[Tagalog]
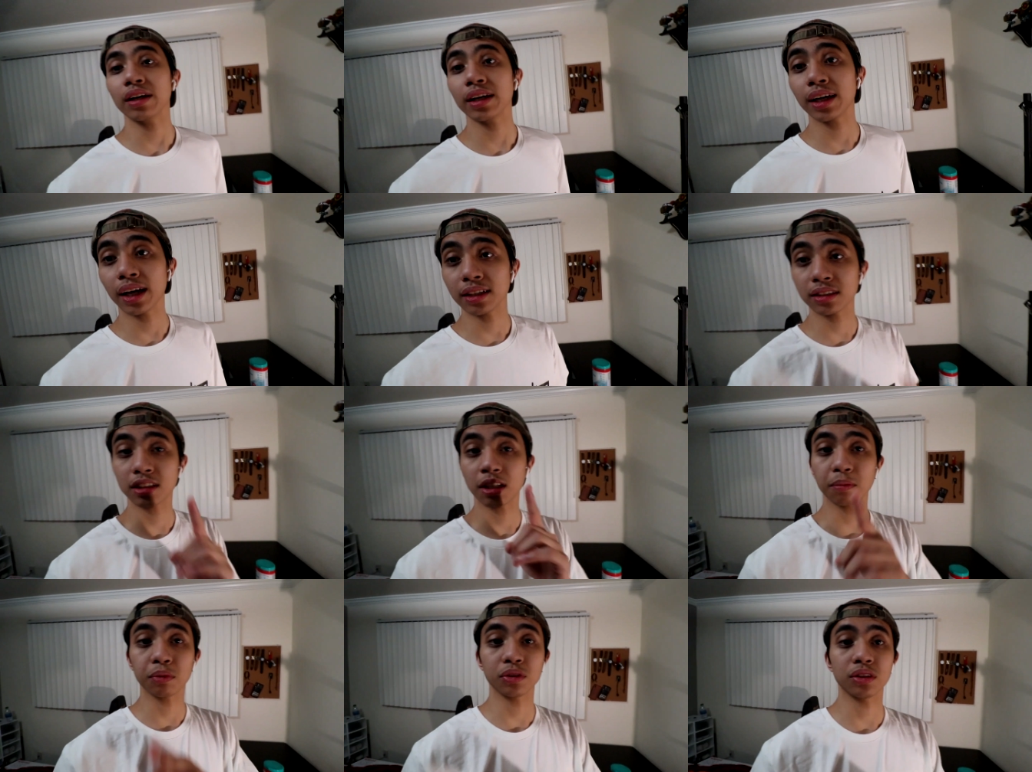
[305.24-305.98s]
Hi guys,
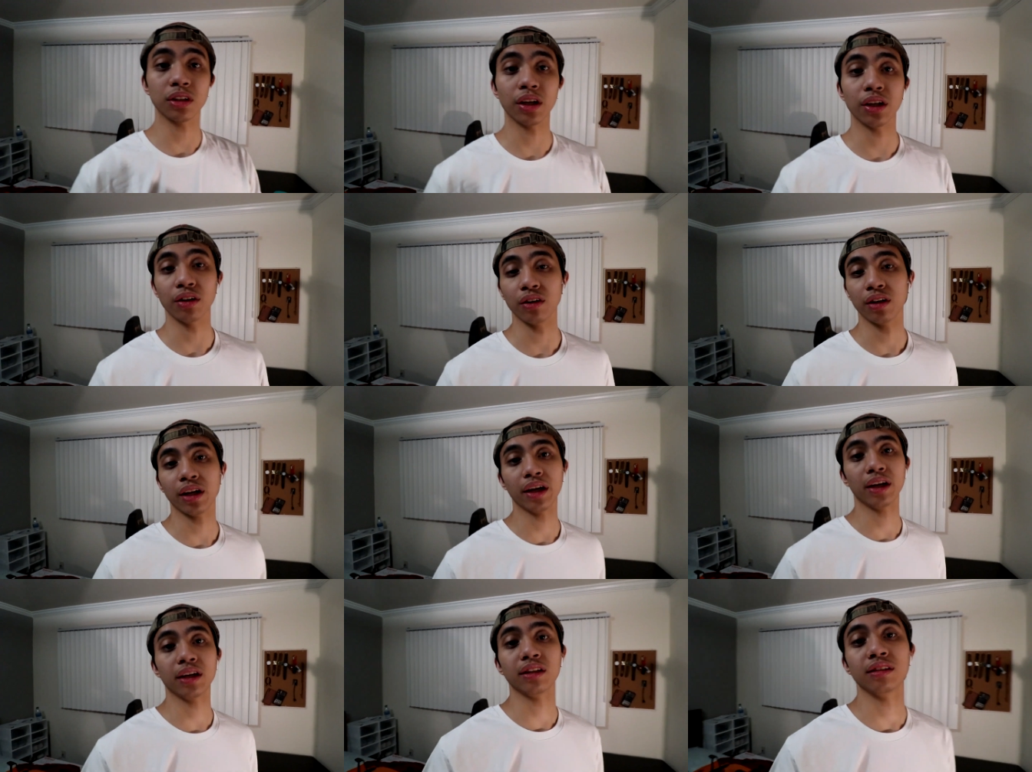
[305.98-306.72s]
tapos na
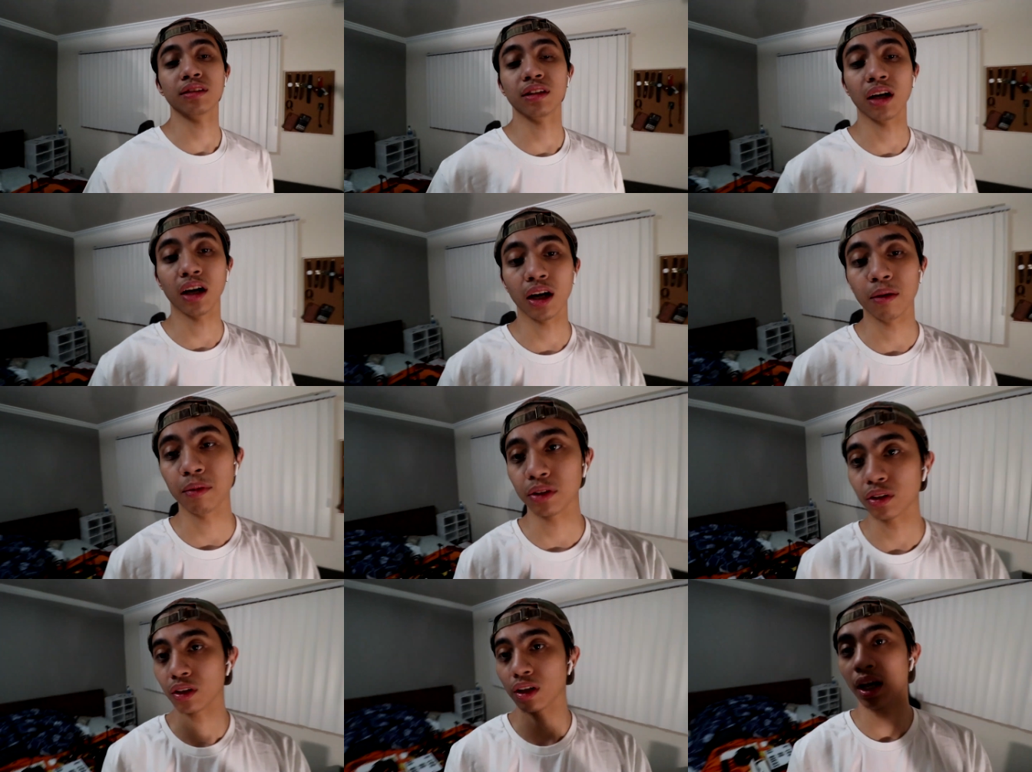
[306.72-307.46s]
yon and um, ito